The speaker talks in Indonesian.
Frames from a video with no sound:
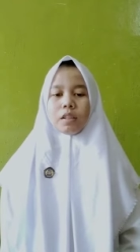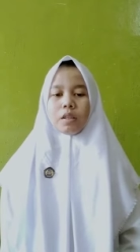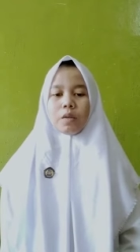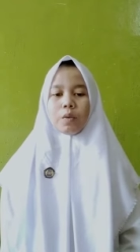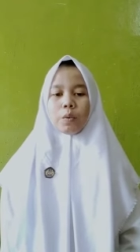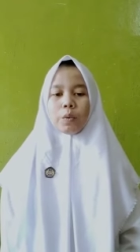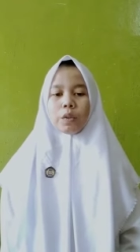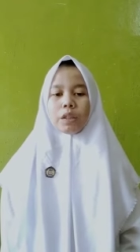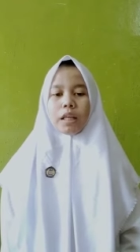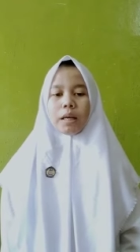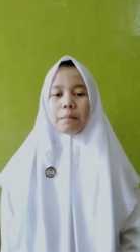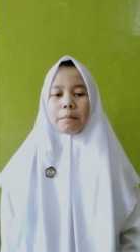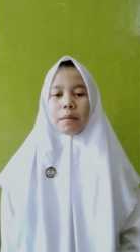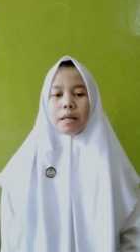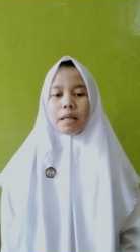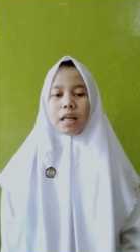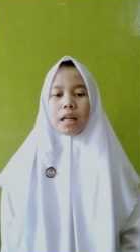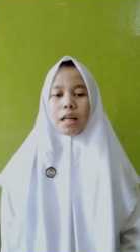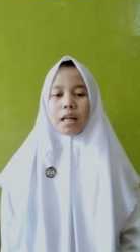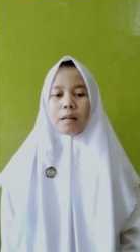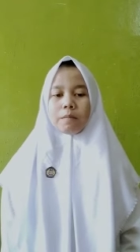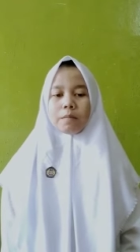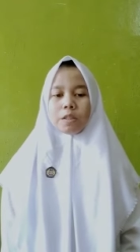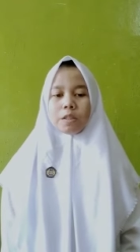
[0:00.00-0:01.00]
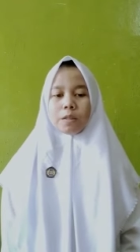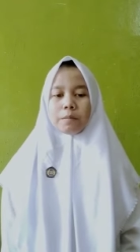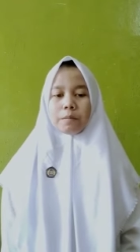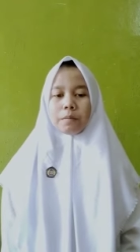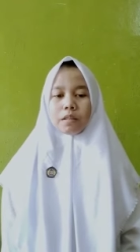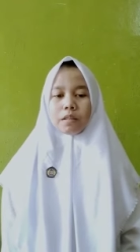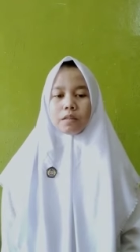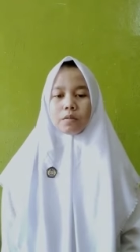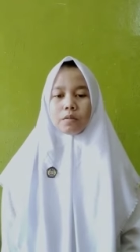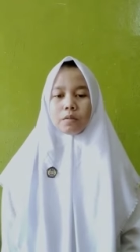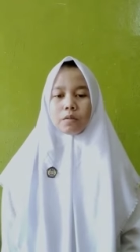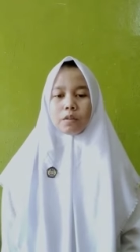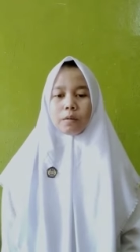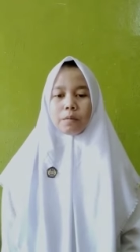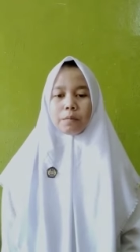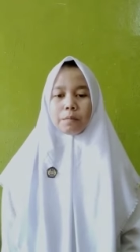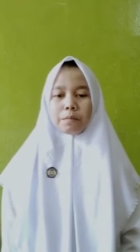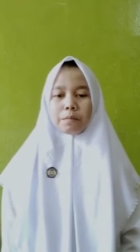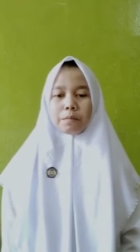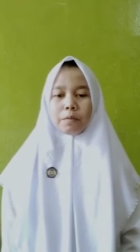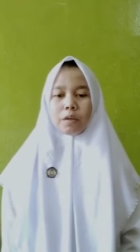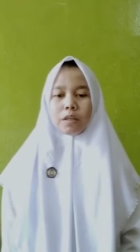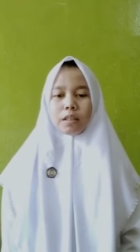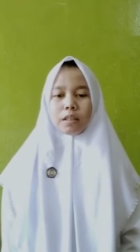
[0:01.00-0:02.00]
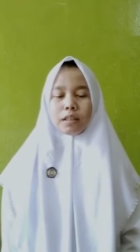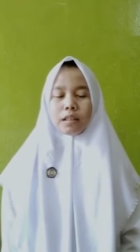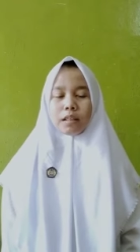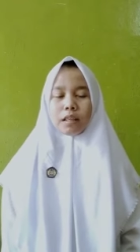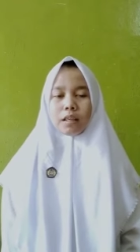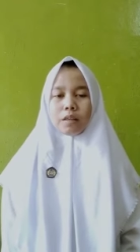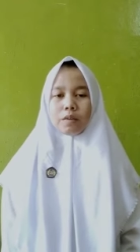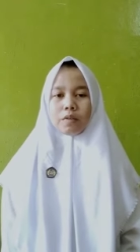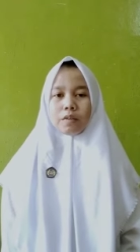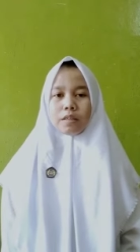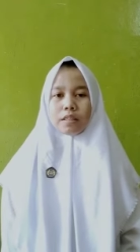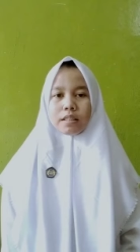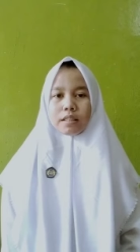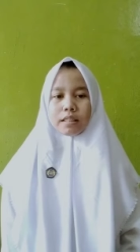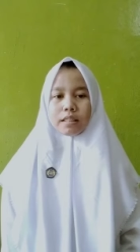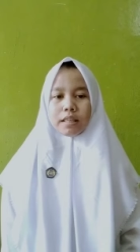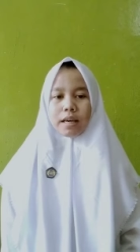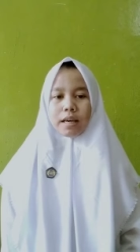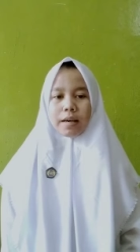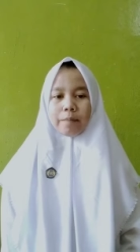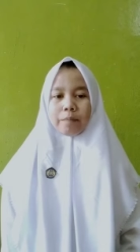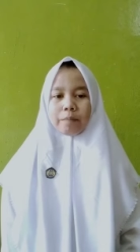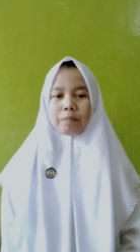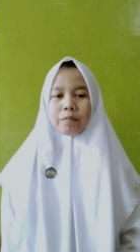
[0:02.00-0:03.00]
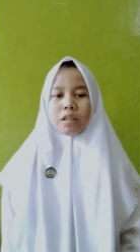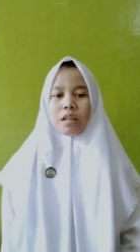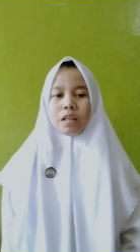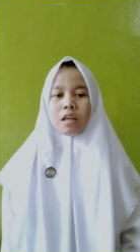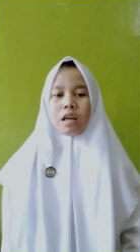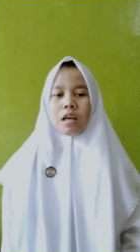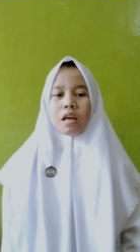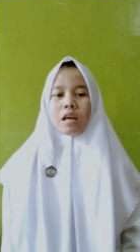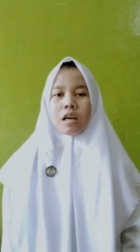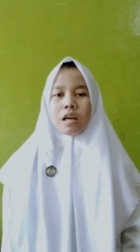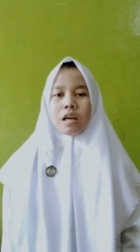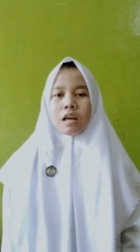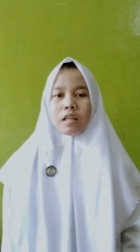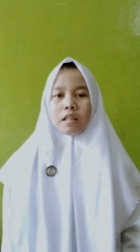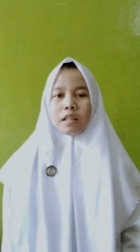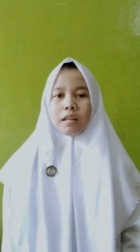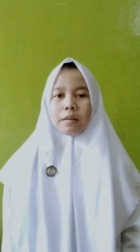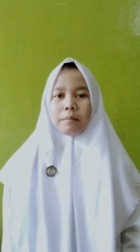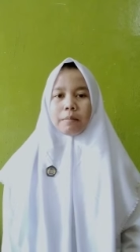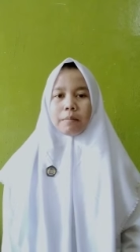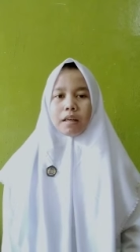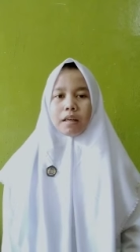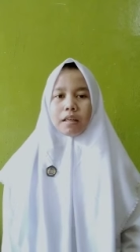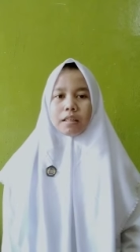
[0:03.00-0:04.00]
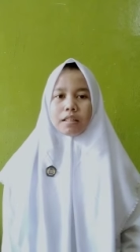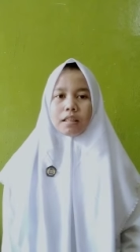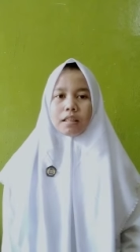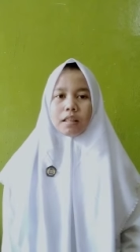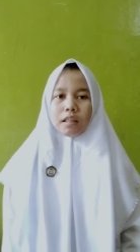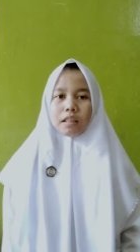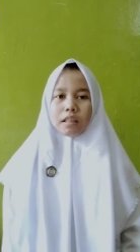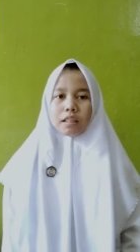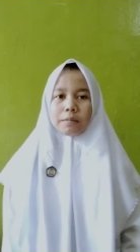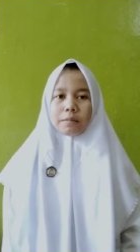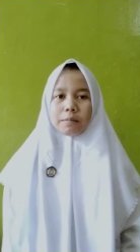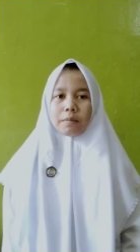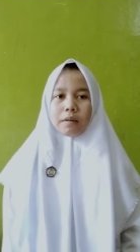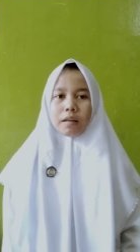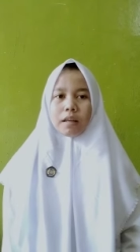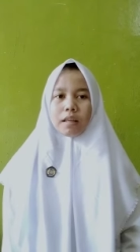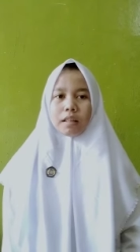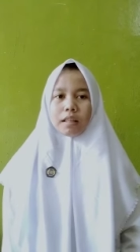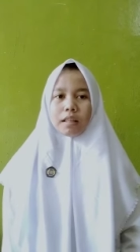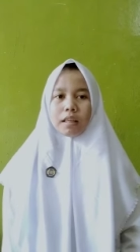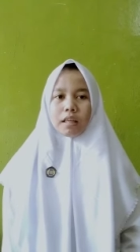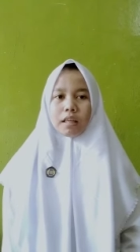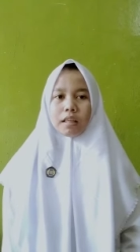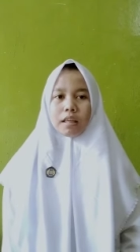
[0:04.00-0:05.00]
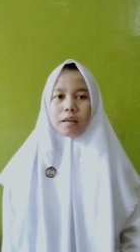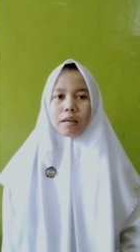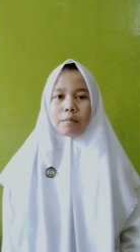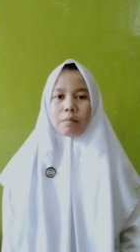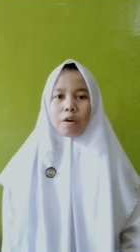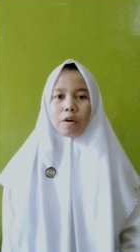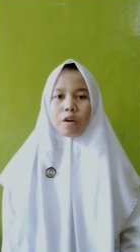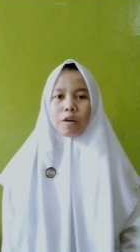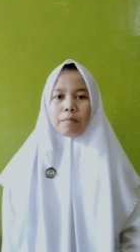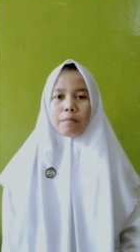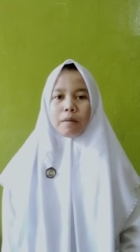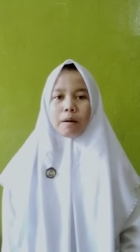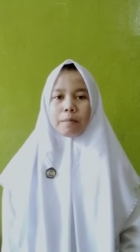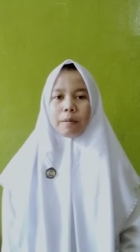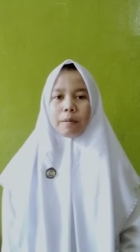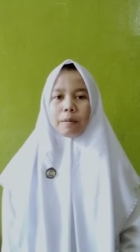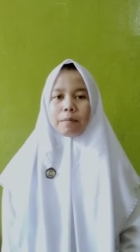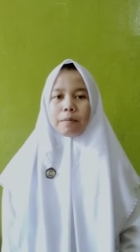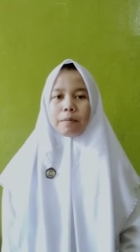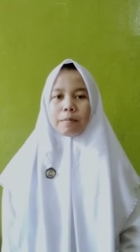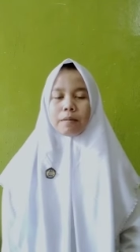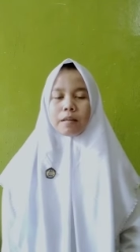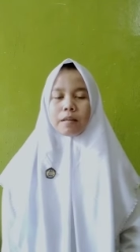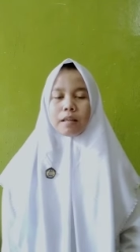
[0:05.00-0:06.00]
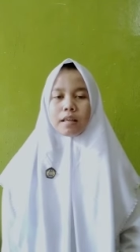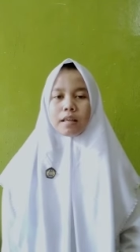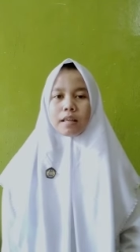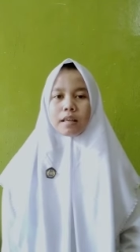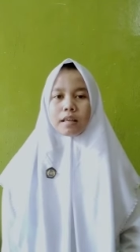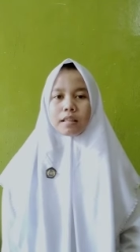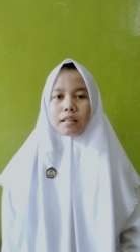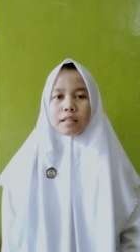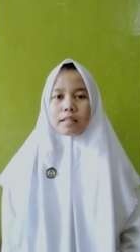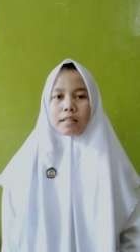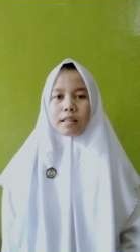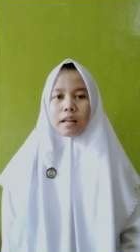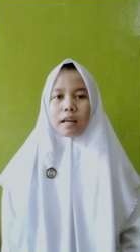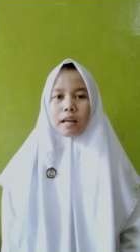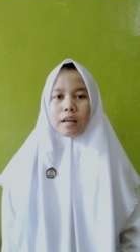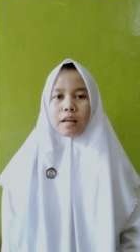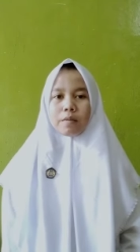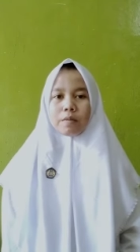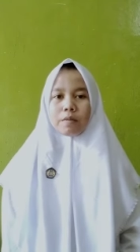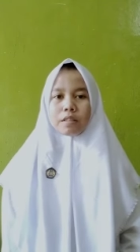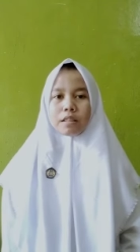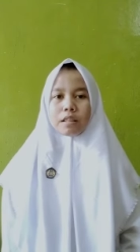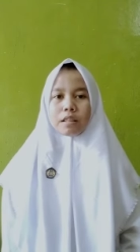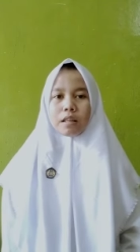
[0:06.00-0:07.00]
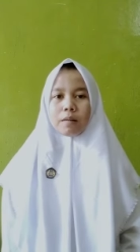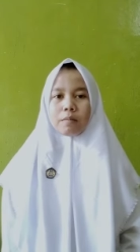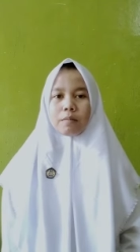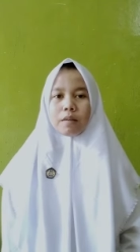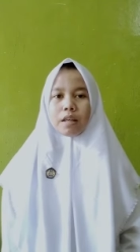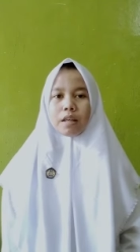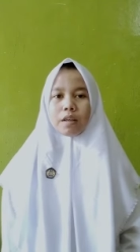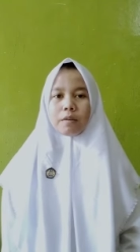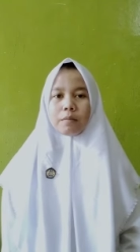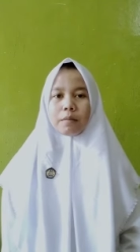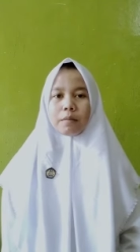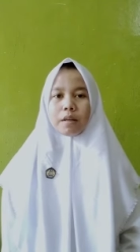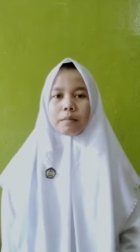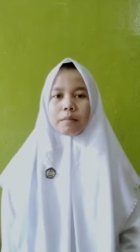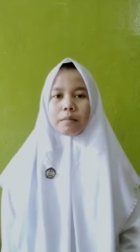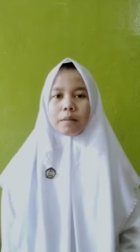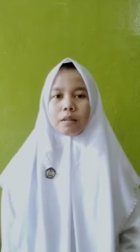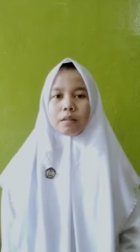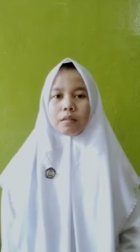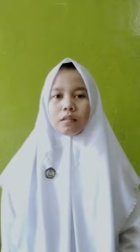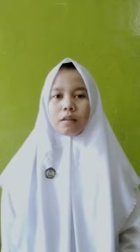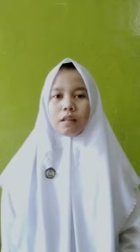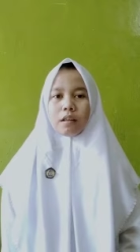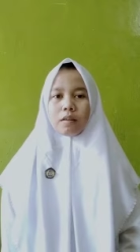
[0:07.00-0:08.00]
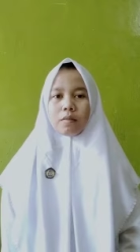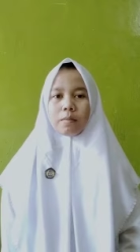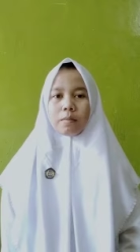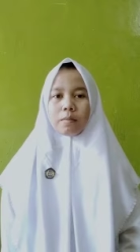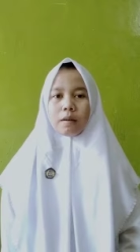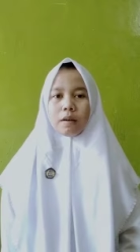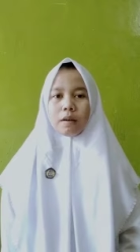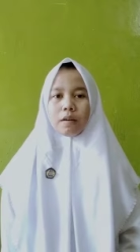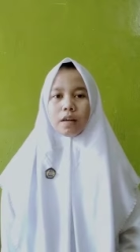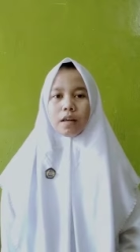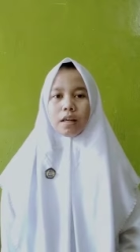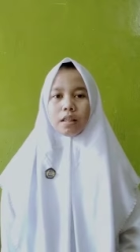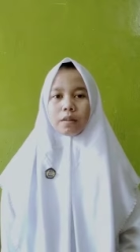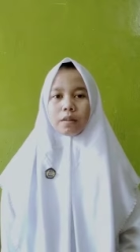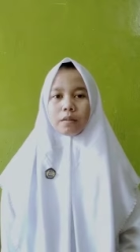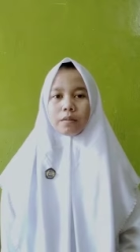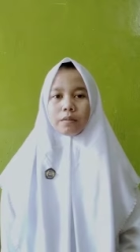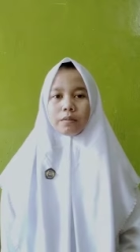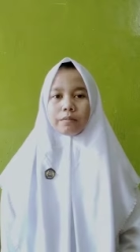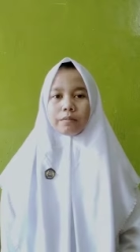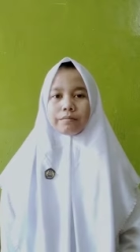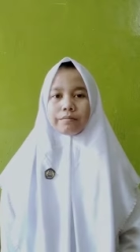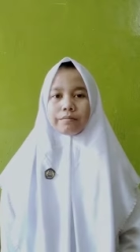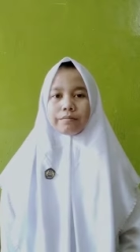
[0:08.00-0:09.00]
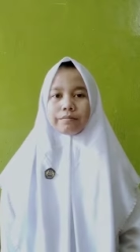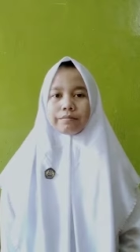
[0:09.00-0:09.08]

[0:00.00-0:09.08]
utama dalam superstruktur politik Indonesia. Terima kasih atas perhatiannya. Mohon maaf apabila ada kesalahan. Wassalamualaikum warahmatullahi wabarakatuh.